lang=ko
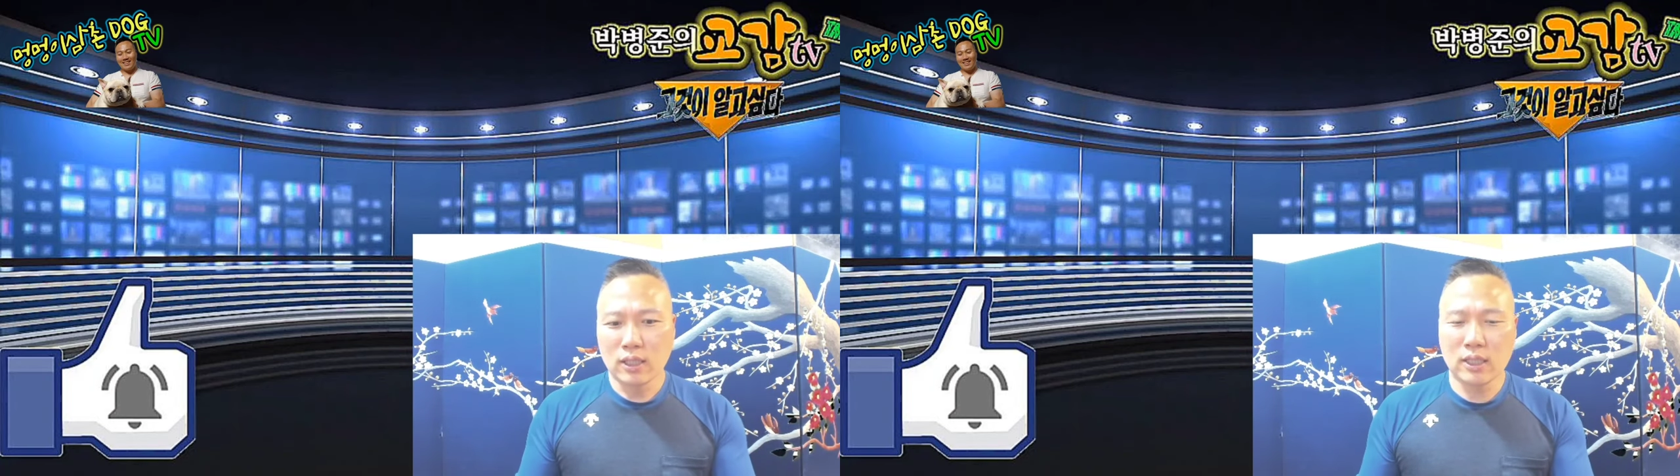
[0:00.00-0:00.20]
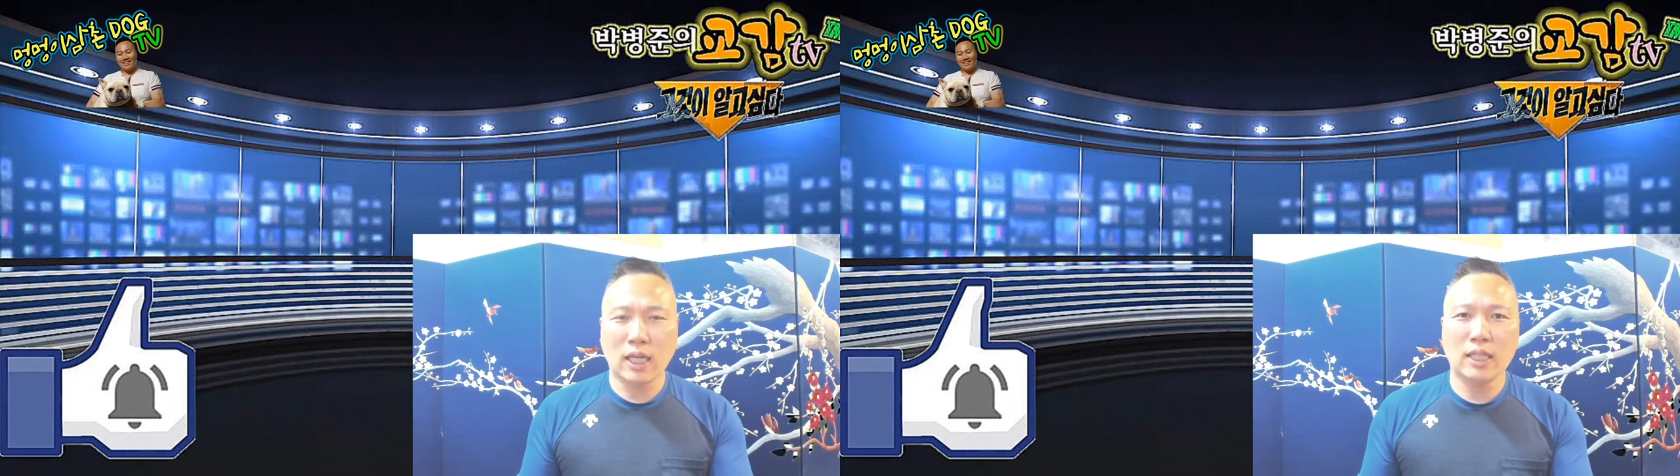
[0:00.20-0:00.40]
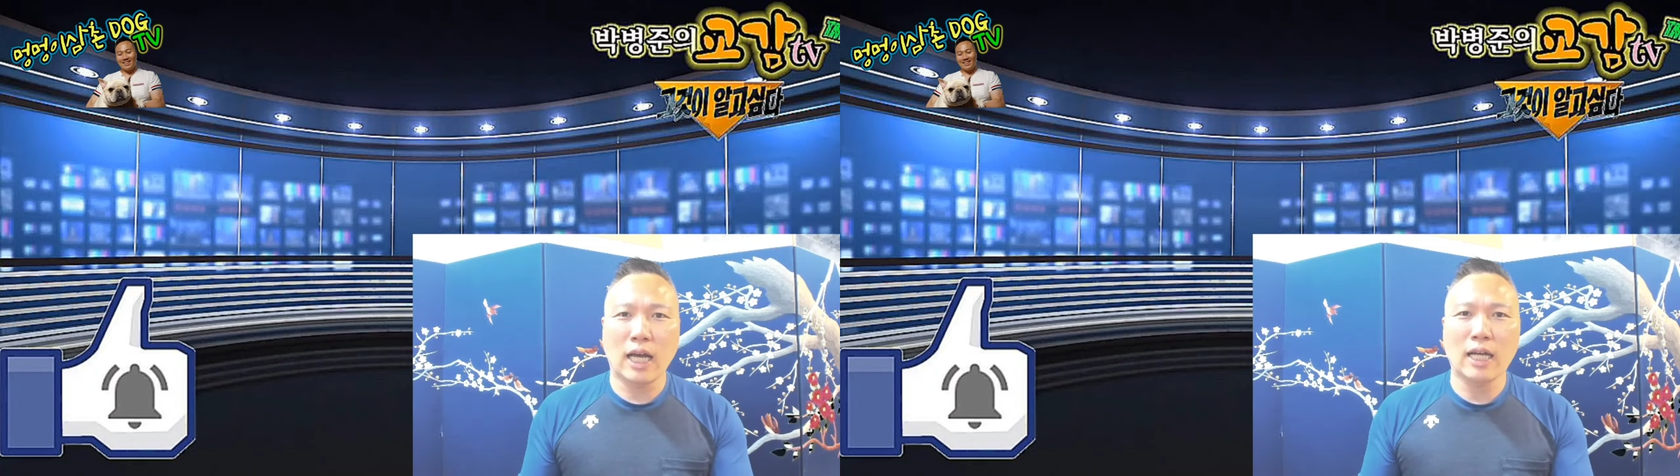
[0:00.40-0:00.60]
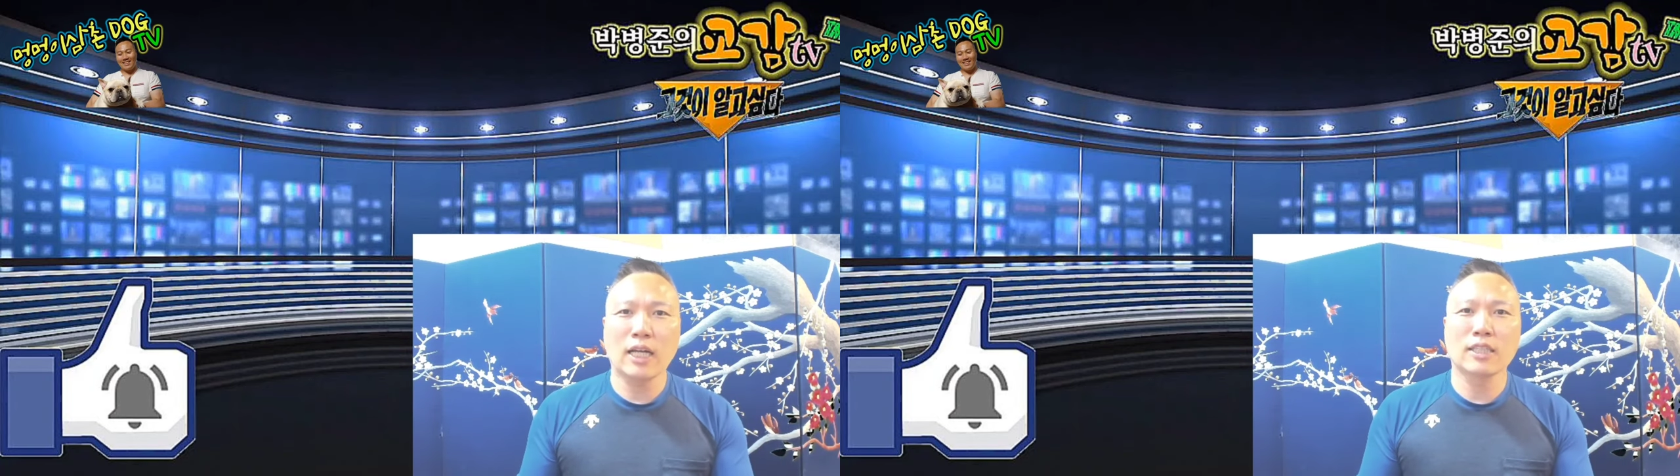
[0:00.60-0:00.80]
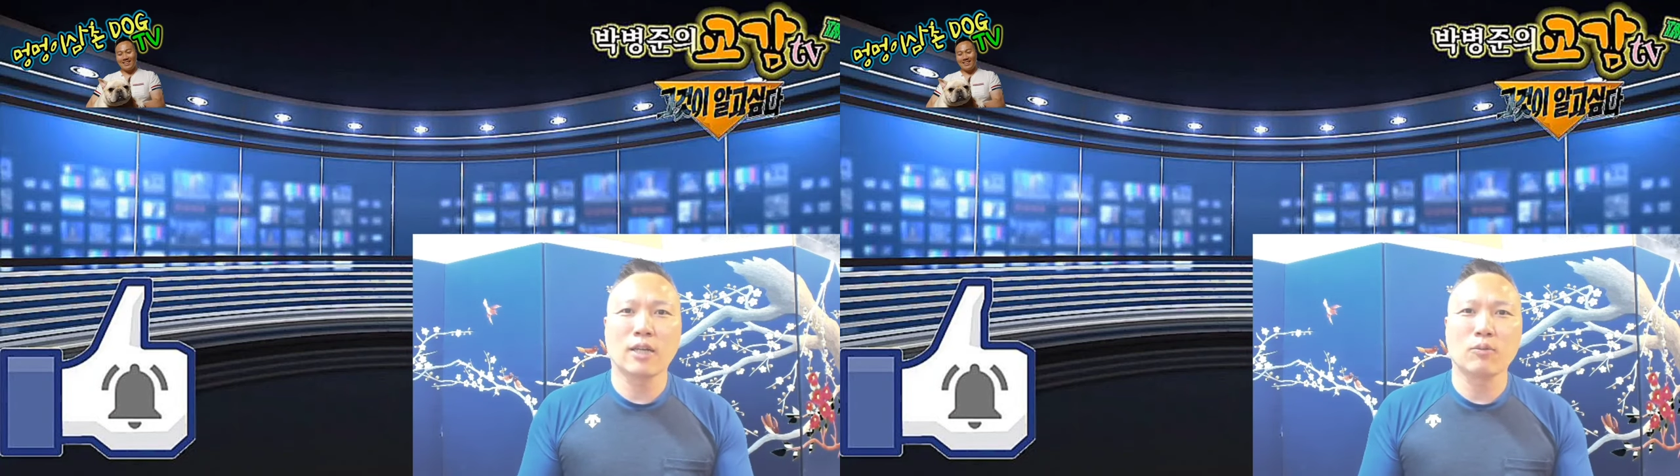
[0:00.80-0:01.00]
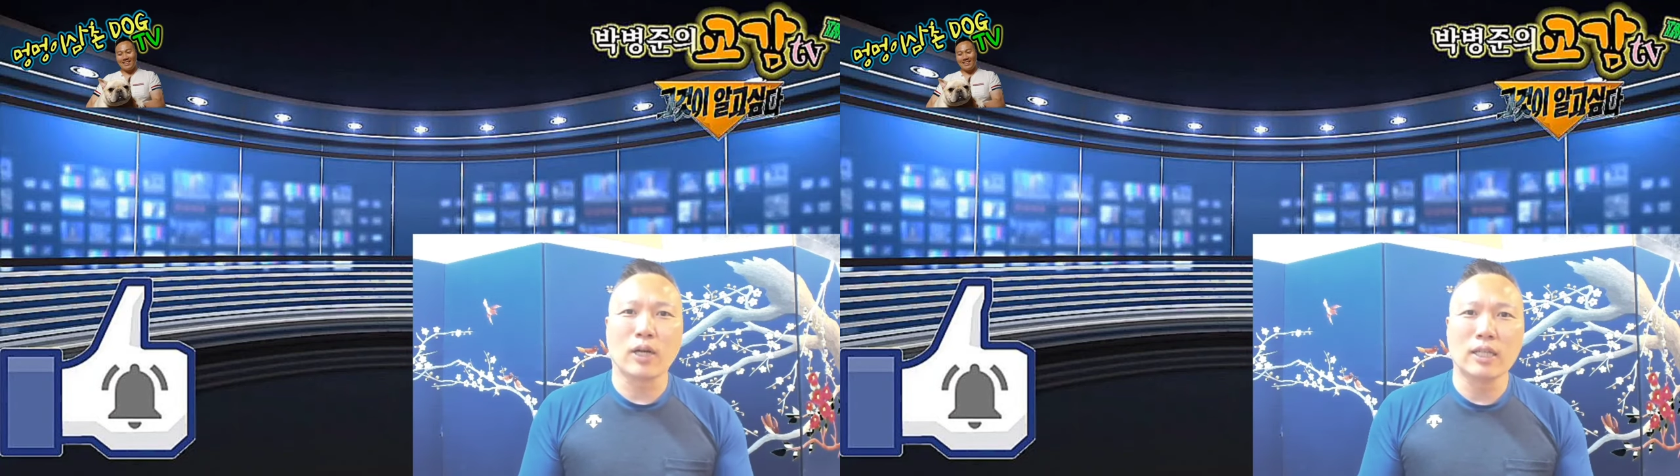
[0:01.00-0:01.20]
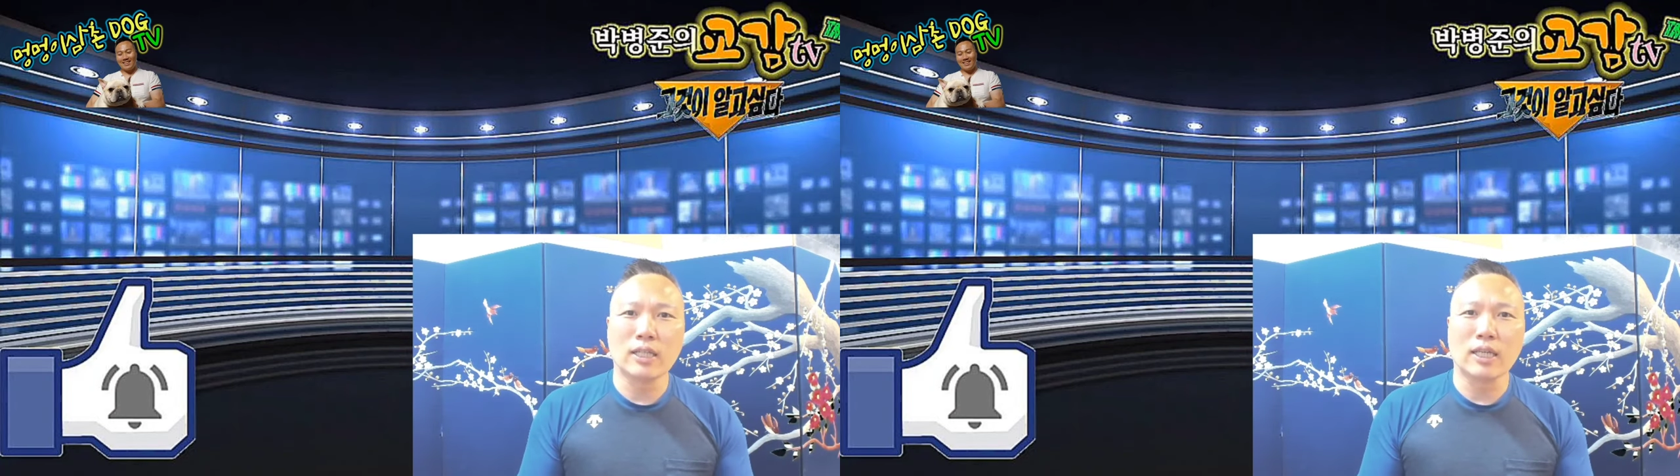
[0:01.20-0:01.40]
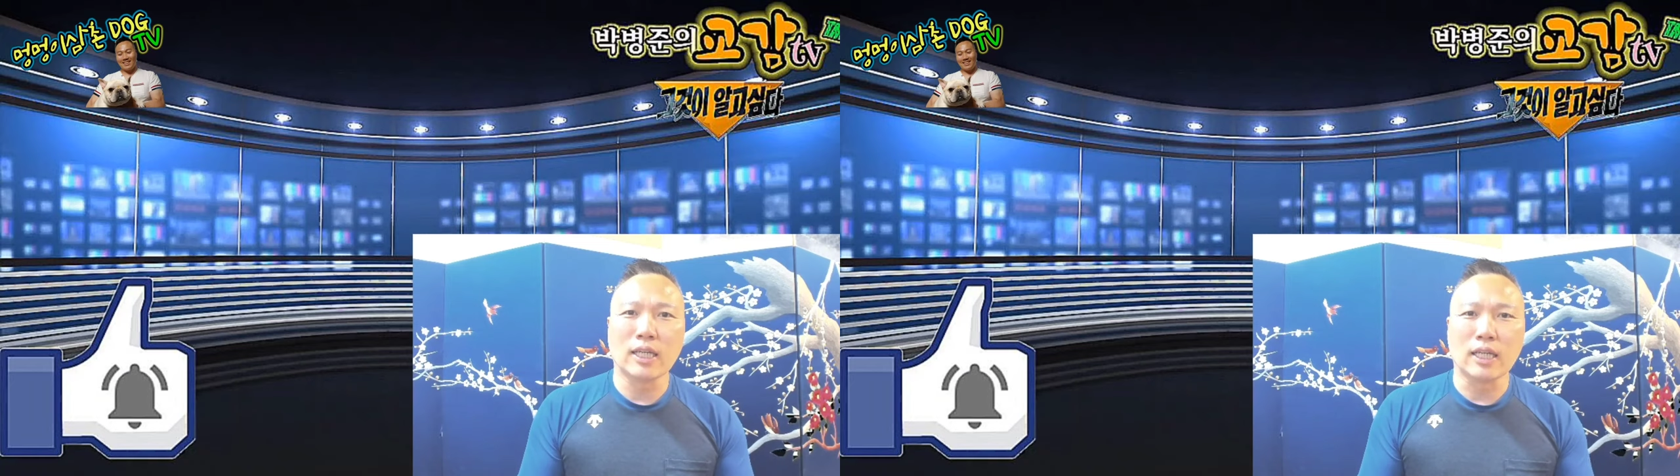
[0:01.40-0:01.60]
시간이 한가한 사람도
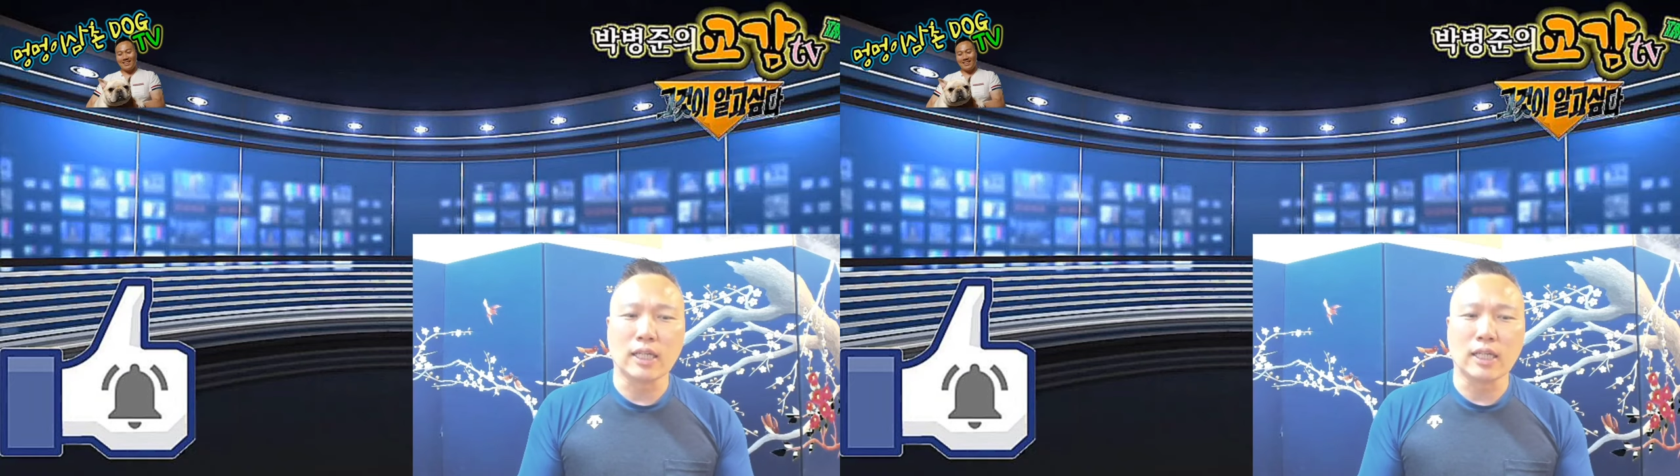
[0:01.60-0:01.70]
아닌데